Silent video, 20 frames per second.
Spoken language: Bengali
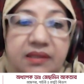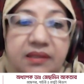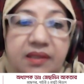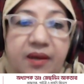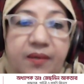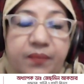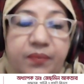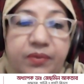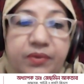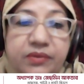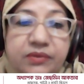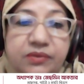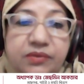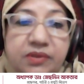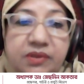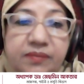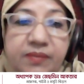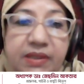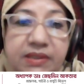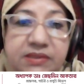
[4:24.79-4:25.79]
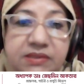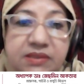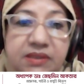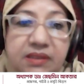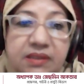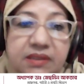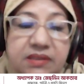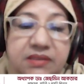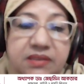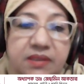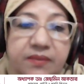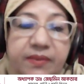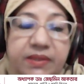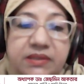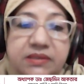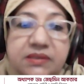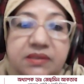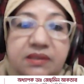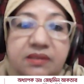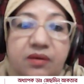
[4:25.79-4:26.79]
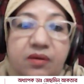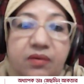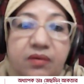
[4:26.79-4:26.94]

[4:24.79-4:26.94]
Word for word: তারপর যদি বাচ্চা নেই সে বাচ্চার